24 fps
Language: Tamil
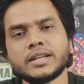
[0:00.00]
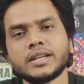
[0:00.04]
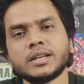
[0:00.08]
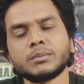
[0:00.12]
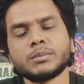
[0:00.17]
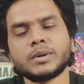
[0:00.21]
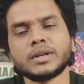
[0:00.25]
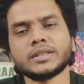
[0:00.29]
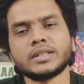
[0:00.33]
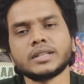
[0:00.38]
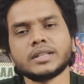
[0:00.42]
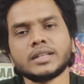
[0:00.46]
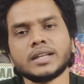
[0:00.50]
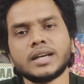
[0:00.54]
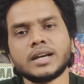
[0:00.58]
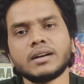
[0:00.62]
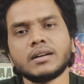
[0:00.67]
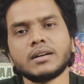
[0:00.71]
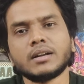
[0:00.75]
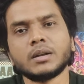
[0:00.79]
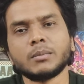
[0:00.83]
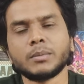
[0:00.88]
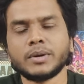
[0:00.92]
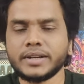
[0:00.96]
கதை என்னென்னு பார்த்தீங்கன்னா
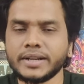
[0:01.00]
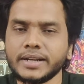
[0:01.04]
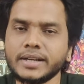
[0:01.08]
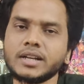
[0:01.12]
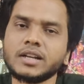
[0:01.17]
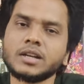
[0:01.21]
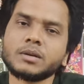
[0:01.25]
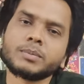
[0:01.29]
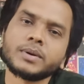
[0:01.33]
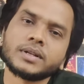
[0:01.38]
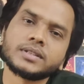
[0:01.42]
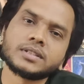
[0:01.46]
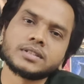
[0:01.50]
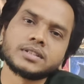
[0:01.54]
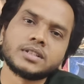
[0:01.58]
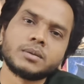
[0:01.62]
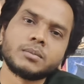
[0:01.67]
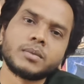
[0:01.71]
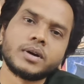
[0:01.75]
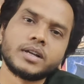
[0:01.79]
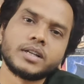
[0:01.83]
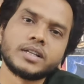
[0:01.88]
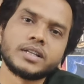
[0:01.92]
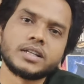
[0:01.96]
நம்ம ட்ரெய்லரில்
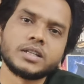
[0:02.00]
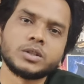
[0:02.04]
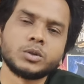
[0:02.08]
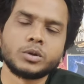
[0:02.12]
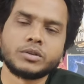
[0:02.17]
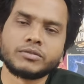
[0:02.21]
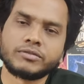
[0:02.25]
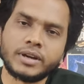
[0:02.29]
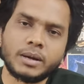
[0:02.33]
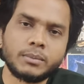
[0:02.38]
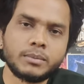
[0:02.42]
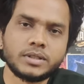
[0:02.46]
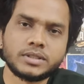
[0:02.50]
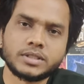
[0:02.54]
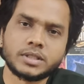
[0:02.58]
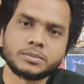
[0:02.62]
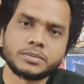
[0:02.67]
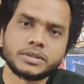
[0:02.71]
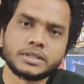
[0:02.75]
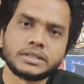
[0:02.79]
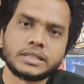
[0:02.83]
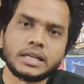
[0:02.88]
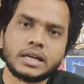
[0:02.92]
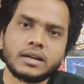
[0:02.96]
பார்த்துருந்த மாதிரி இது ஒரு ஃபேமிலி
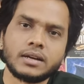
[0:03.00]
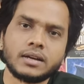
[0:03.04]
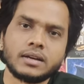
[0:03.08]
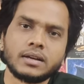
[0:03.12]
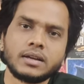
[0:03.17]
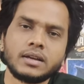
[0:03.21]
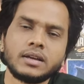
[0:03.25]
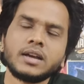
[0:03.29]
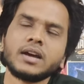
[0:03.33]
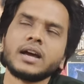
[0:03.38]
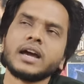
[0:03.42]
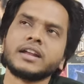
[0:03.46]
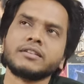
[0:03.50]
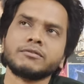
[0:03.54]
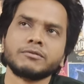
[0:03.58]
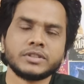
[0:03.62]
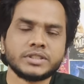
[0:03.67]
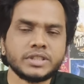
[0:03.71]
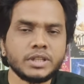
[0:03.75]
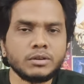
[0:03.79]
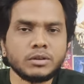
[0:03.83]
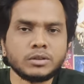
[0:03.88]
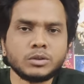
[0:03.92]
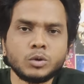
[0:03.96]
சப்ஜெக்ட் தான் அண்ட்
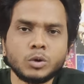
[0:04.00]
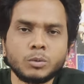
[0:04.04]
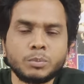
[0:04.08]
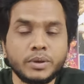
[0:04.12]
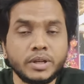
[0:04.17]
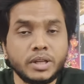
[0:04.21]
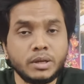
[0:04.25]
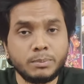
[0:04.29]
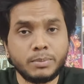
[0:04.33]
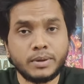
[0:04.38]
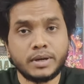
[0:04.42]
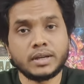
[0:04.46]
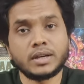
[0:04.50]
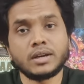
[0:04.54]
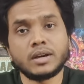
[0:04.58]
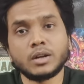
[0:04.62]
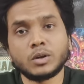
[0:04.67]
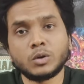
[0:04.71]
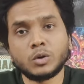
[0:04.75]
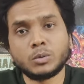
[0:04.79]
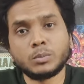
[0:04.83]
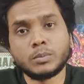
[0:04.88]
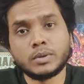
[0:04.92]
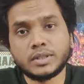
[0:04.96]
விஜய் வந்து ஒரு பெரிய
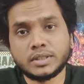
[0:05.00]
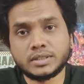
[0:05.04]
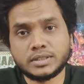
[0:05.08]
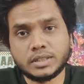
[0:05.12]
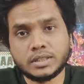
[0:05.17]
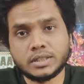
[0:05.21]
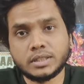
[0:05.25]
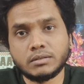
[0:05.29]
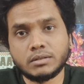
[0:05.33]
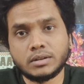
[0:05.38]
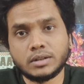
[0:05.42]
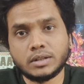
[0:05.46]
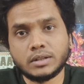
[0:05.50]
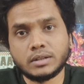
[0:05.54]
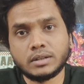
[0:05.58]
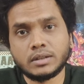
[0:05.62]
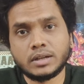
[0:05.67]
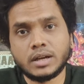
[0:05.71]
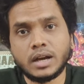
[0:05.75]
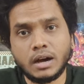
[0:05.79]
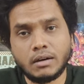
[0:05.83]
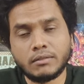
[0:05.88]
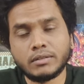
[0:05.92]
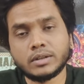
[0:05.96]
பணக்கார குடும்பத்தை சேர்ந்தவர்
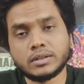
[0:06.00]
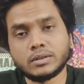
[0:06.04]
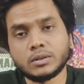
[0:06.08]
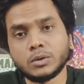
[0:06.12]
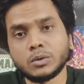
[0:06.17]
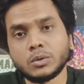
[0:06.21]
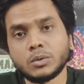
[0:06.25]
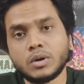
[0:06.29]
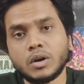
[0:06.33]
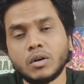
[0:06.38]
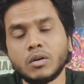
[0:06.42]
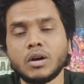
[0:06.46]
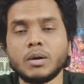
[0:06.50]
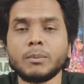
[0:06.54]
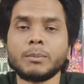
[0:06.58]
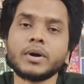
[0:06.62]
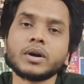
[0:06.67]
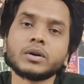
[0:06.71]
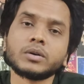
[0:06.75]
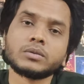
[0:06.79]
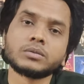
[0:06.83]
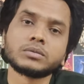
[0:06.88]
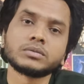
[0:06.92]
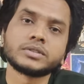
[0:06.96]
அவருக்கும் அவங்க
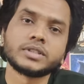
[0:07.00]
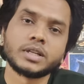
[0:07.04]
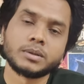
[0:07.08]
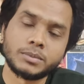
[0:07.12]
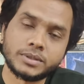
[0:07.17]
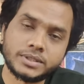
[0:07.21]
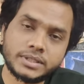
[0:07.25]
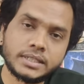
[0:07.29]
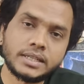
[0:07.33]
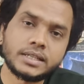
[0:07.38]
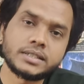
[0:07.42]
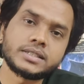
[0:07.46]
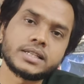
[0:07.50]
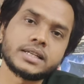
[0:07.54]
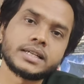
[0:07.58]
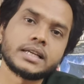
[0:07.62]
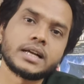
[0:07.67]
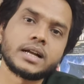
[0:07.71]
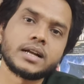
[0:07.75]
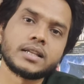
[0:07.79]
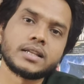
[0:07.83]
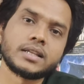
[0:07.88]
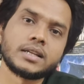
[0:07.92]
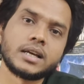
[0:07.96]
அப்பாக்கும் சில மிஸ்
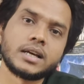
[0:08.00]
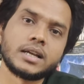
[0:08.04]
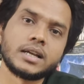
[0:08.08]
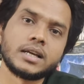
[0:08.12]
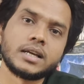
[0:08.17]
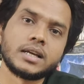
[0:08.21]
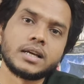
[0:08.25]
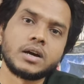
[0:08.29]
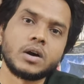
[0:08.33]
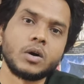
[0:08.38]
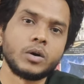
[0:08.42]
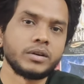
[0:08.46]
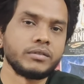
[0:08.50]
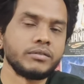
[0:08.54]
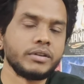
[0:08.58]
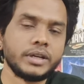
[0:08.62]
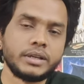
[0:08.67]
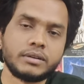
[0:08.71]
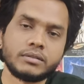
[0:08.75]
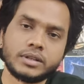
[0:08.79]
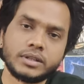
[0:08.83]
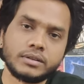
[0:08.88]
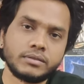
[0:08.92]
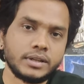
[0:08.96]
அண்டர்ஸ்டாண்டிங் ஆனதுனால அவர்
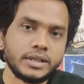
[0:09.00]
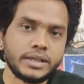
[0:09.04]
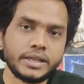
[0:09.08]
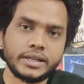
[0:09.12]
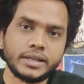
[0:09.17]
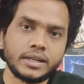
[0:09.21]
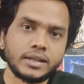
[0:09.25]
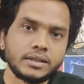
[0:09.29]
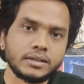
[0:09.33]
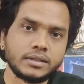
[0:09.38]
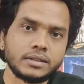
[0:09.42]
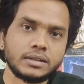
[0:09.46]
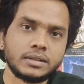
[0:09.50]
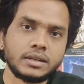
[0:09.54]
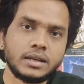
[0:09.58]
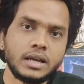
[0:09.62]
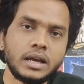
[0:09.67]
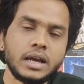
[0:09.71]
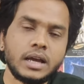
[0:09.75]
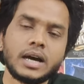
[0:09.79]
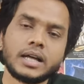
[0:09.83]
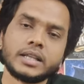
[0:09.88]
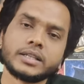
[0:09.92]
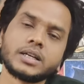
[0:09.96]
வீட்டை விட்டு வெளியேறாரு
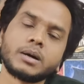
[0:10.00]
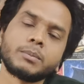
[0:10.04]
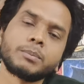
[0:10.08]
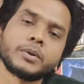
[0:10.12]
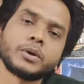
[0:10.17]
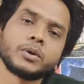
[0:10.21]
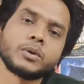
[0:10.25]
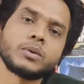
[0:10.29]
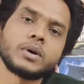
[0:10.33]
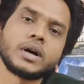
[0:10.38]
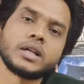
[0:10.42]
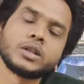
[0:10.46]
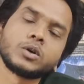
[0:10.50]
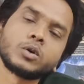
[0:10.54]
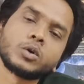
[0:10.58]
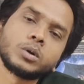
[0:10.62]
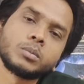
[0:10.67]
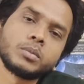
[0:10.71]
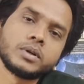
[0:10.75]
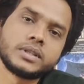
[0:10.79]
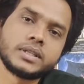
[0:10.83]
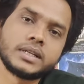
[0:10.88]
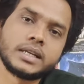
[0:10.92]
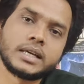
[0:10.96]
அதுக்கப்புறம் அந்த
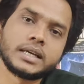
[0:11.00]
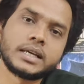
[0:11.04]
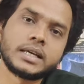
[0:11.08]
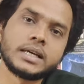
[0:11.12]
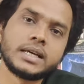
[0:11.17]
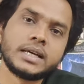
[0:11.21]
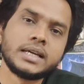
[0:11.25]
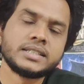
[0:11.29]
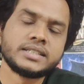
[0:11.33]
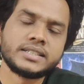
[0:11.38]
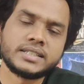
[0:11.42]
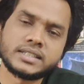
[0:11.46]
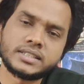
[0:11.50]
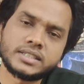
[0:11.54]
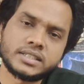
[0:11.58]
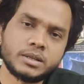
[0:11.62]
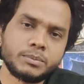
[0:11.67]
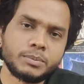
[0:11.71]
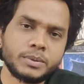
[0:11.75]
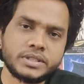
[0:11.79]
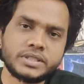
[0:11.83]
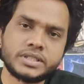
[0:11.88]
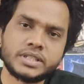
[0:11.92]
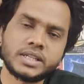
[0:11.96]
குடும்பத்தில் சின்ன
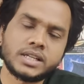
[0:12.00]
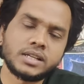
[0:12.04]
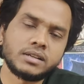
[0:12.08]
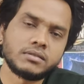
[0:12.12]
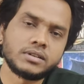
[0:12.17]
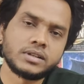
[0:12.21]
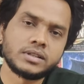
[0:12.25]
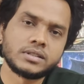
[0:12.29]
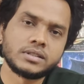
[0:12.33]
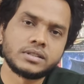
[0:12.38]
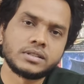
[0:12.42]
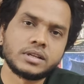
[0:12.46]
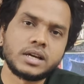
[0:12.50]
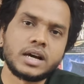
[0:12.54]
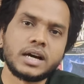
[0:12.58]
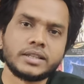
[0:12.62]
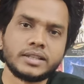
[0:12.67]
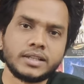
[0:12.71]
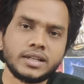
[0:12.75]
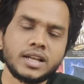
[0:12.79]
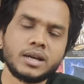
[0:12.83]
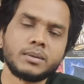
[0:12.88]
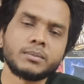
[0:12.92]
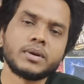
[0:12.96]
சின்ன பிரச்சனைகள் வருது
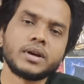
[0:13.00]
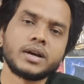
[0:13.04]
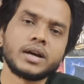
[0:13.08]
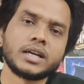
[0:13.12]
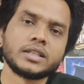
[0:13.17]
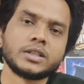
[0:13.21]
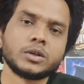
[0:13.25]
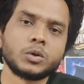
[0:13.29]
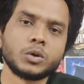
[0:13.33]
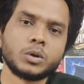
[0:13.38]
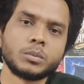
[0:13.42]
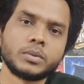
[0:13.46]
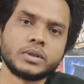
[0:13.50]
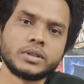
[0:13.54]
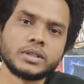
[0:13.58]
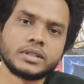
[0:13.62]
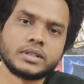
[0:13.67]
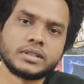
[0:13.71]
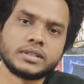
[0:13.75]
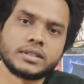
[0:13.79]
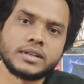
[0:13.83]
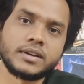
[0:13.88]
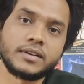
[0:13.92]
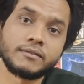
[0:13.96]
அது இல்லாமல் அந்த
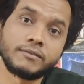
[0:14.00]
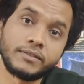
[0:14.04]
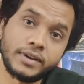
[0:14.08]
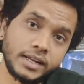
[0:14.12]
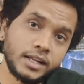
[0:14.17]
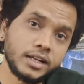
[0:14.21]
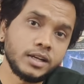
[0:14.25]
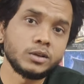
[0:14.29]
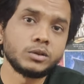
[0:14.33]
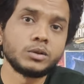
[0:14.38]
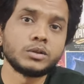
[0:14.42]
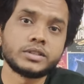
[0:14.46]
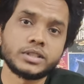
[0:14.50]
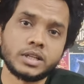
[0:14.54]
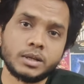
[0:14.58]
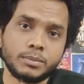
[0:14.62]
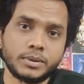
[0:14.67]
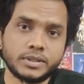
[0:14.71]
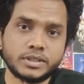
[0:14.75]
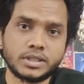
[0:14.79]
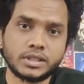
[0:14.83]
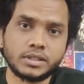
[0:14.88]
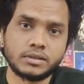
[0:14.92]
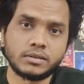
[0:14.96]
குடும்பத்துக்கு வெளியிலேருந்து சில
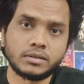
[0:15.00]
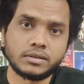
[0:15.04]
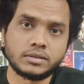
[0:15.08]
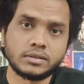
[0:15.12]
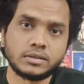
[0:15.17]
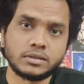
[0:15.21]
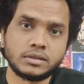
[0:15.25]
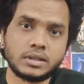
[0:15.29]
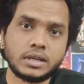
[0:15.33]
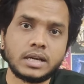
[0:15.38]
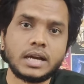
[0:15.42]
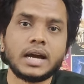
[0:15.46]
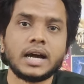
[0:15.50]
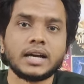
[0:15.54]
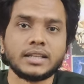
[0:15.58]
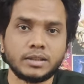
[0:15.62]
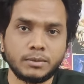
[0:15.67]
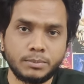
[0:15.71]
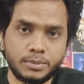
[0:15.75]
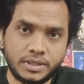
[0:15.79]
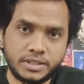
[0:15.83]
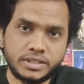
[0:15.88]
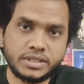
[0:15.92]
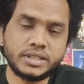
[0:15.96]
பிரச்சனைகள் வருது
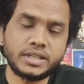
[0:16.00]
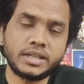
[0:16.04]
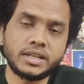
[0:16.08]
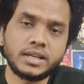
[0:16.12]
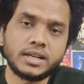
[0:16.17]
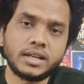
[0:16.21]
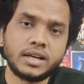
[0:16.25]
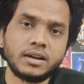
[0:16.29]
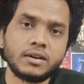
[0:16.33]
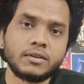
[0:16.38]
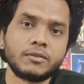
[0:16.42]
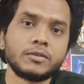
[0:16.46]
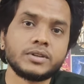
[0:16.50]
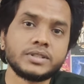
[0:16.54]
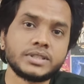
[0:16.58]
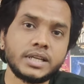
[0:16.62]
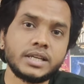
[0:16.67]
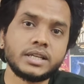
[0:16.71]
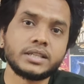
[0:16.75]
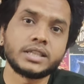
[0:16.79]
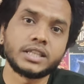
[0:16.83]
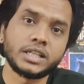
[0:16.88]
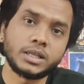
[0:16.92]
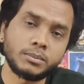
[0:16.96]
அந்த பிரச்சனையெல்லாம்
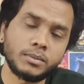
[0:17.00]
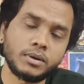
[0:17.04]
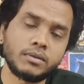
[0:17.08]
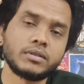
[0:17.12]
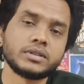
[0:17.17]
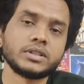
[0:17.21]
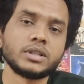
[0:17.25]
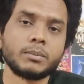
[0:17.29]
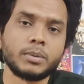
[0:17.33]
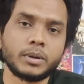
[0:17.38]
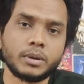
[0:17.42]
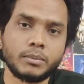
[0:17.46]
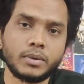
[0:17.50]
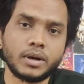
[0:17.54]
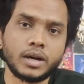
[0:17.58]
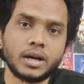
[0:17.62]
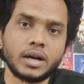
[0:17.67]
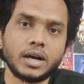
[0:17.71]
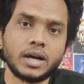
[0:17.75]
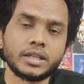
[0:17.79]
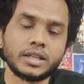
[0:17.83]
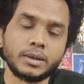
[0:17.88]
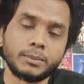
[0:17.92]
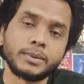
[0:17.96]
விஜய் திரும்ப வந்தப்புறமா
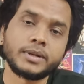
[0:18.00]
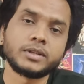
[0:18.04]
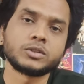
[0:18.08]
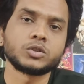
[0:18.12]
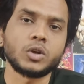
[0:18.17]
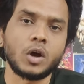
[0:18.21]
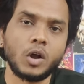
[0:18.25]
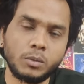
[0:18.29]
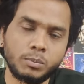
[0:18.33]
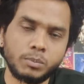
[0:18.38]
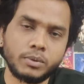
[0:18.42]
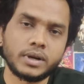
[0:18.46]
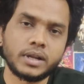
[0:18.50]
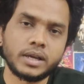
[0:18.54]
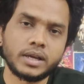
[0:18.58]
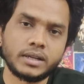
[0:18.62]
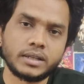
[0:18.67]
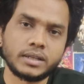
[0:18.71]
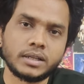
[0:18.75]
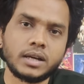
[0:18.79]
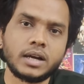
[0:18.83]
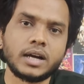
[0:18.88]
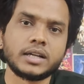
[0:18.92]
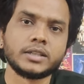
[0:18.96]
அதை எப்படி சால்வ்
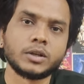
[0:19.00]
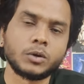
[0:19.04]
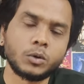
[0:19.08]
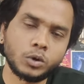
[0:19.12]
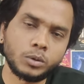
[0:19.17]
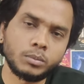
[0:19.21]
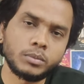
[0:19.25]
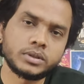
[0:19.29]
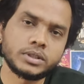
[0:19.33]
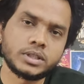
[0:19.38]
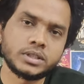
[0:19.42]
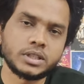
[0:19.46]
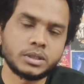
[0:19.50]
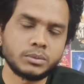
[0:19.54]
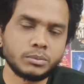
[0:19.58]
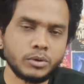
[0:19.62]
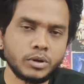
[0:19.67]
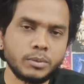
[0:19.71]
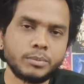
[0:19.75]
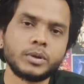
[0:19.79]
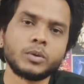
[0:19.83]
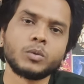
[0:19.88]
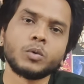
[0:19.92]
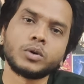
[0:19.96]
பண்ணார் அந்த குடும்பத்தை
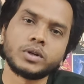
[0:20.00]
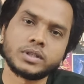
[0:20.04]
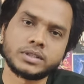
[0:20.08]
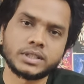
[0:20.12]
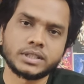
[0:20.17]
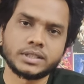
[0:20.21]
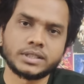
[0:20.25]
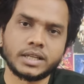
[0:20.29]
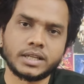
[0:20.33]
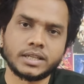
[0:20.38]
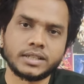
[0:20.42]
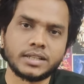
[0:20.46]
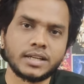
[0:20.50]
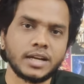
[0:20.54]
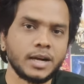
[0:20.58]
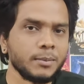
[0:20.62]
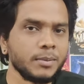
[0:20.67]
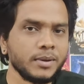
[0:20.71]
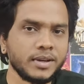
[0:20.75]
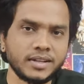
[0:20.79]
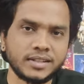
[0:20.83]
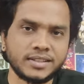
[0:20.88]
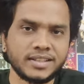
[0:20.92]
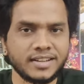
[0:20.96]
திரும்ப எப்படி ஒன்று சேர்த்தாரு
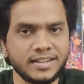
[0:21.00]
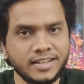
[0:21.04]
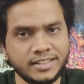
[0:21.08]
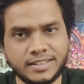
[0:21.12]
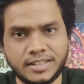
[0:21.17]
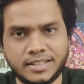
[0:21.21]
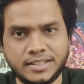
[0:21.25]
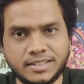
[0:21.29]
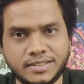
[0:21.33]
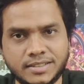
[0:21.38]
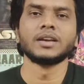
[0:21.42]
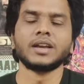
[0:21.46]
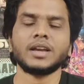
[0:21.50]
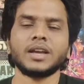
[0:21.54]
அப்படிங்கிறதா கதை